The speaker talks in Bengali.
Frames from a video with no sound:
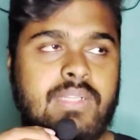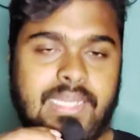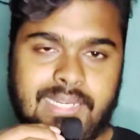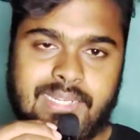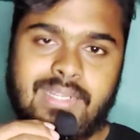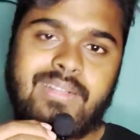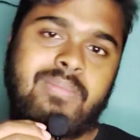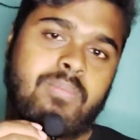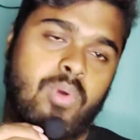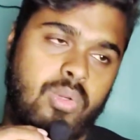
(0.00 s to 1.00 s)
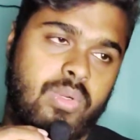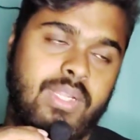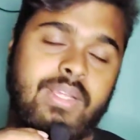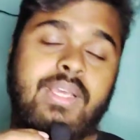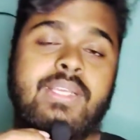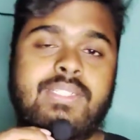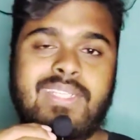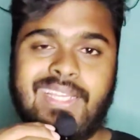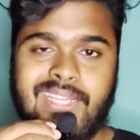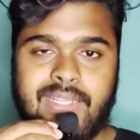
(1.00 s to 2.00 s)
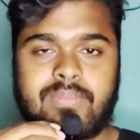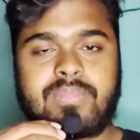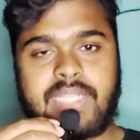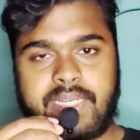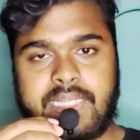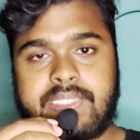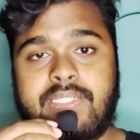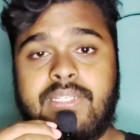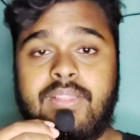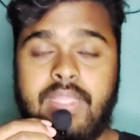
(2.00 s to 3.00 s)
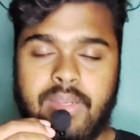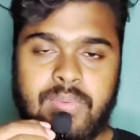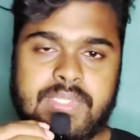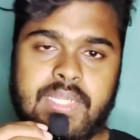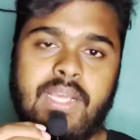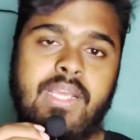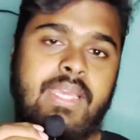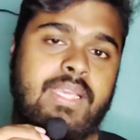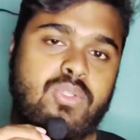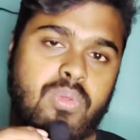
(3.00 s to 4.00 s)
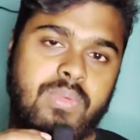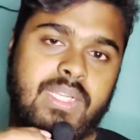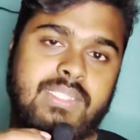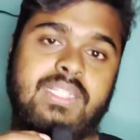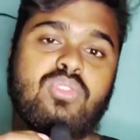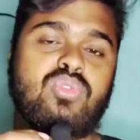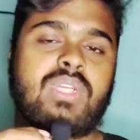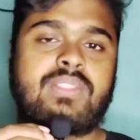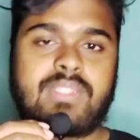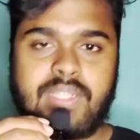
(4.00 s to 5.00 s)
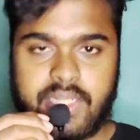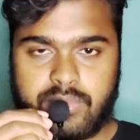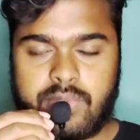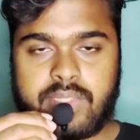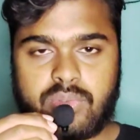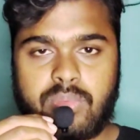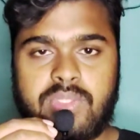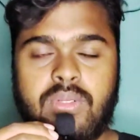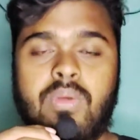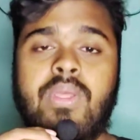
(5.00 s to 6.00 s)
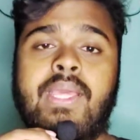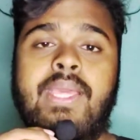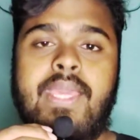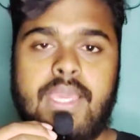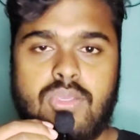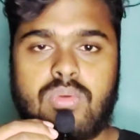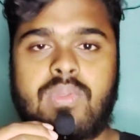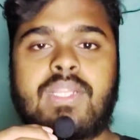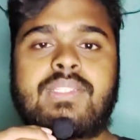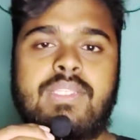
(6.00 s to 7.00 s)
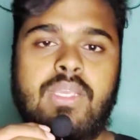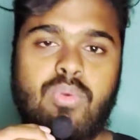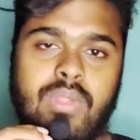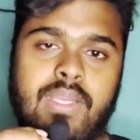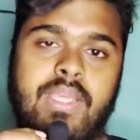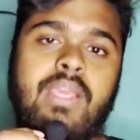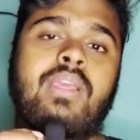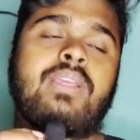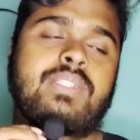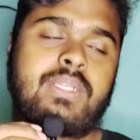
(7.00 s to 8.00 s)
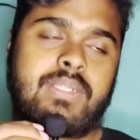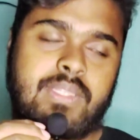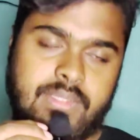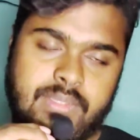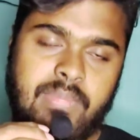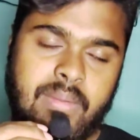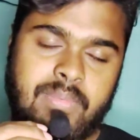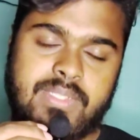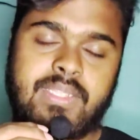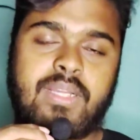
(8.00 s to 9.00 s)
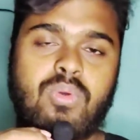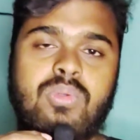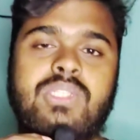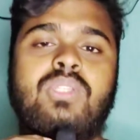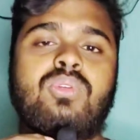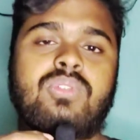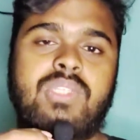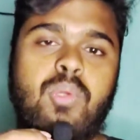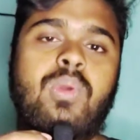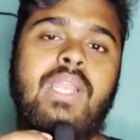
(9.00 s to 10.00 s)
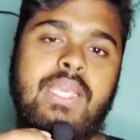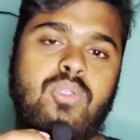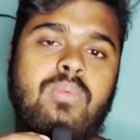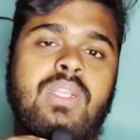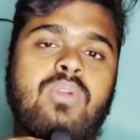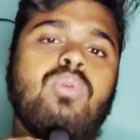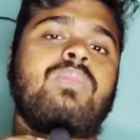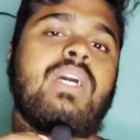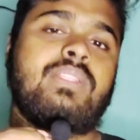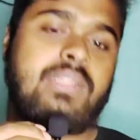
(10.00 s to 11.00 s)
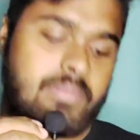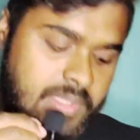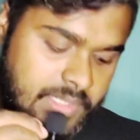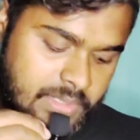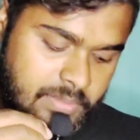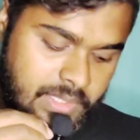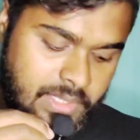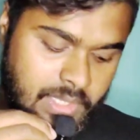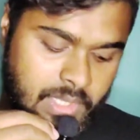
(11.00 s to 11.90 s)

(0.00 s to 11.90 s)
ডিরেক্টর বলিউডের সে জানিয়েছে যে দিল বেচারা এই ছবিটা যেটা সুশান্ত সিং রাজপুতের ছবি ছিল এই ছবিটার সিকুয়েল নিয়ে সে ভাবনা চিন্তা করছে তো সিকুয়েল এই ছবিটার খুব তাড়াতাড়ি আমরা দেখতে পারি